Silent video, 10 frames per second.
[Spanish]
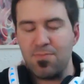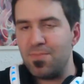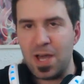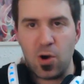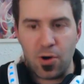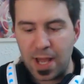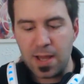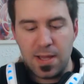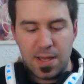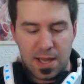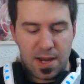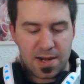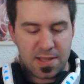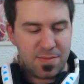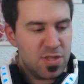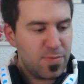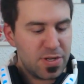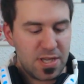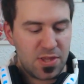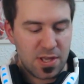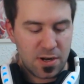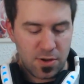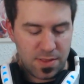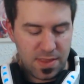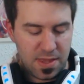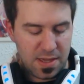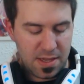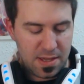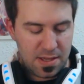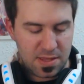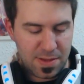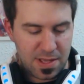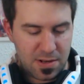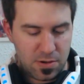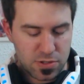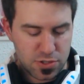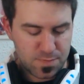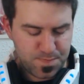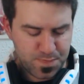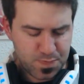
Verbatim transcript: Mejora el rendimiento, por así decirlo, del tema de los.